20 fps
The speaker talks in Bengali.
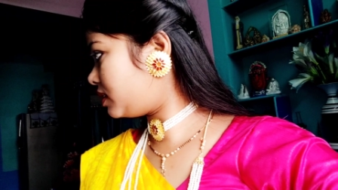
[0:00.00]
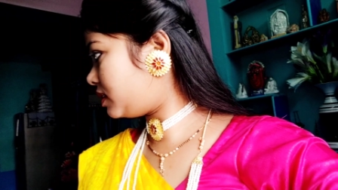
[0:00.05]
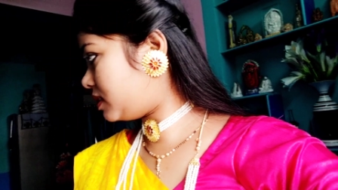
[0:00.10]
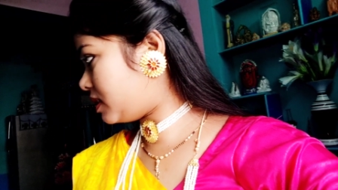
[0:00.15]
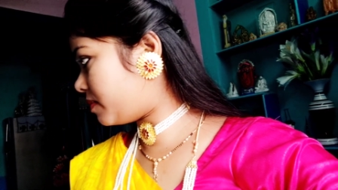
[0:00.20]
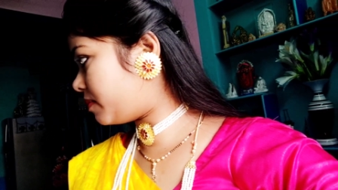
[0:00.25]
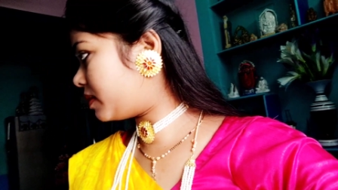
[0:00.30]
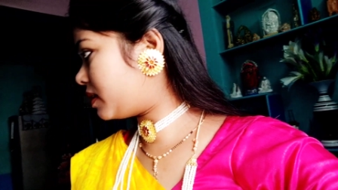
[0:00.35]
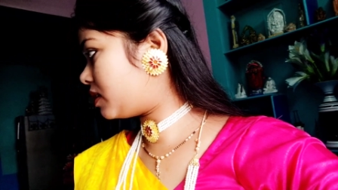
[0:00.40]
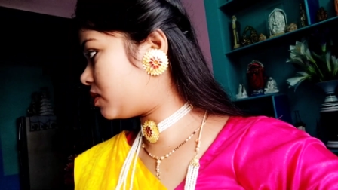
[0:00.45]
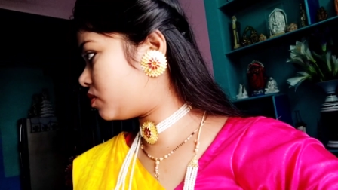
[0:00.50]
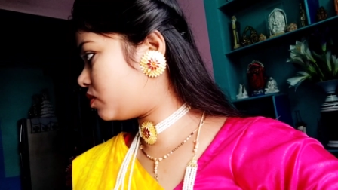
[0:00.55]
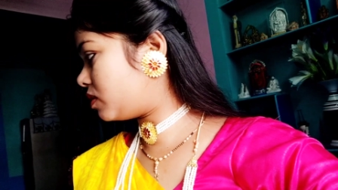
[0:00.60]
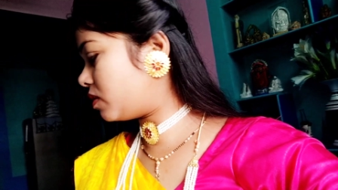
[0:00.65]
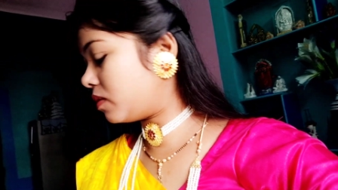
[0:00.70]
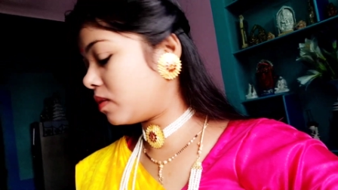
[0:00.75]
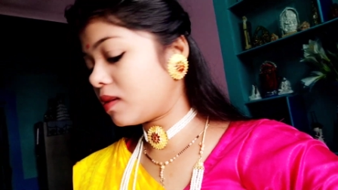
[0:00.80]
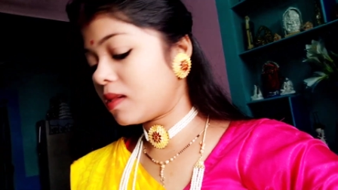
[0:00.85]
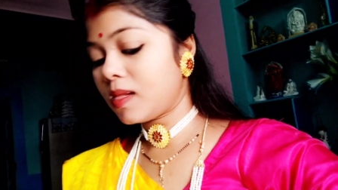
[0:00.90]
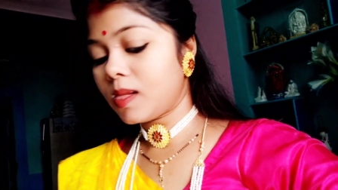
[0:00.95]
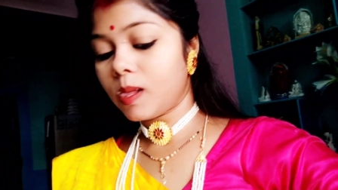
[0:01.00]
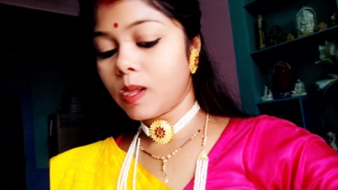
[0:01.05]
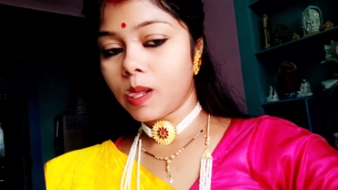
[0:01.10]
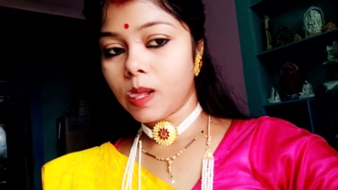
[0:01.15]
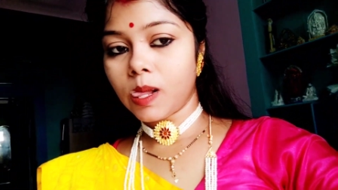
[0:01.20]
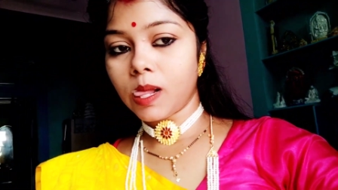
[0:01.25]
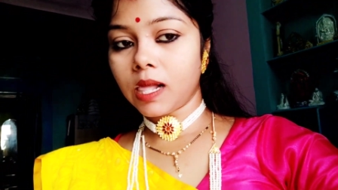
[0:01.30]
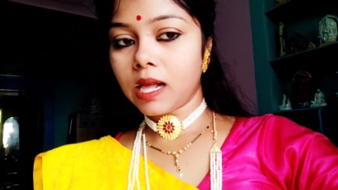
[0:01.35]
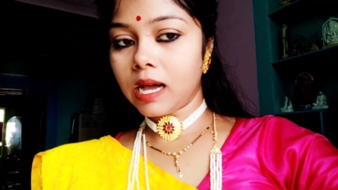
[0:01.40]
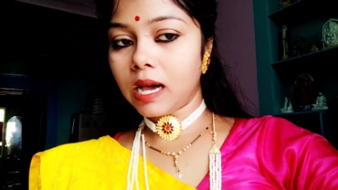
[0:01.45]
নেই আমাকে একটু দাও
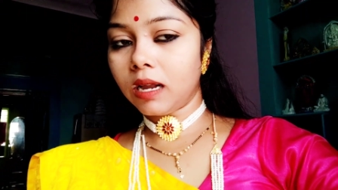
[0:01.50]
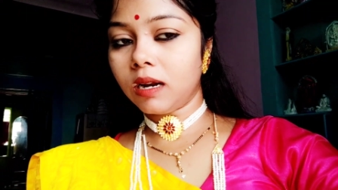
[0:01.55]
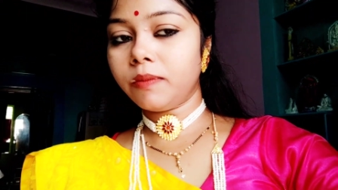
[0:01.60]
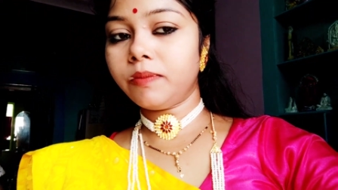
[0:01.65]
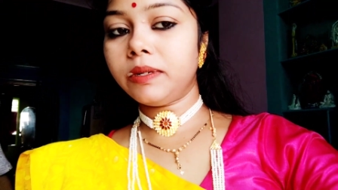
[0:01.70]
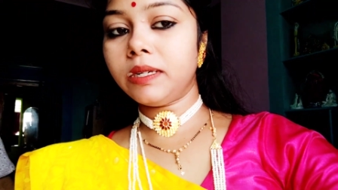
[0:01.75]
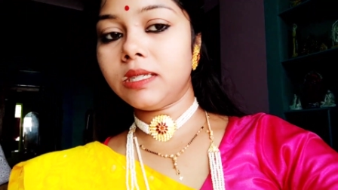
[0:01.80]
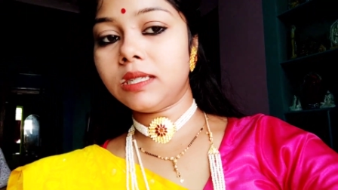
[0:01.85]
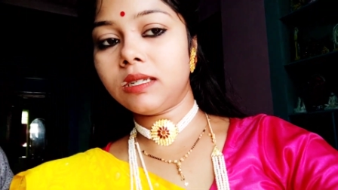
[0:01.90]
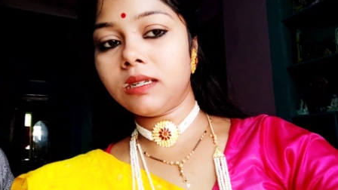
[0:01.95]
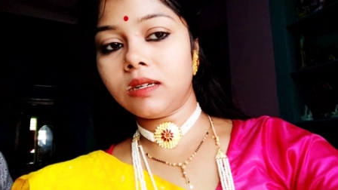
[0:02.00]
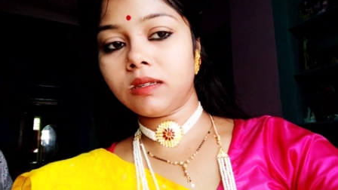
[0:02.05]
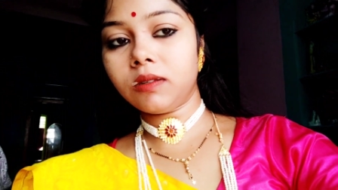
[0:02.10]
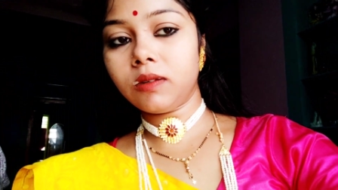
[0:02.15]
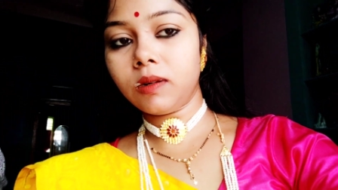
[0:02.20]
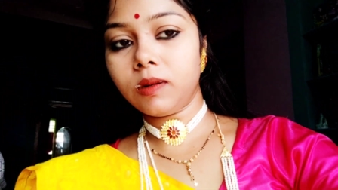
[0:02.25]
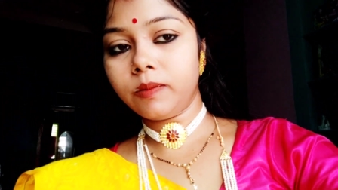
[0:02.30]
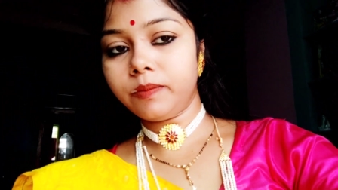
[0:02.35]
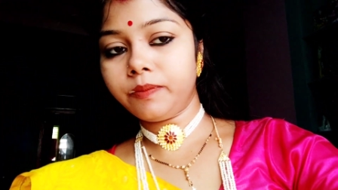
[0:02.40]
খারাপ টেস্ট না তো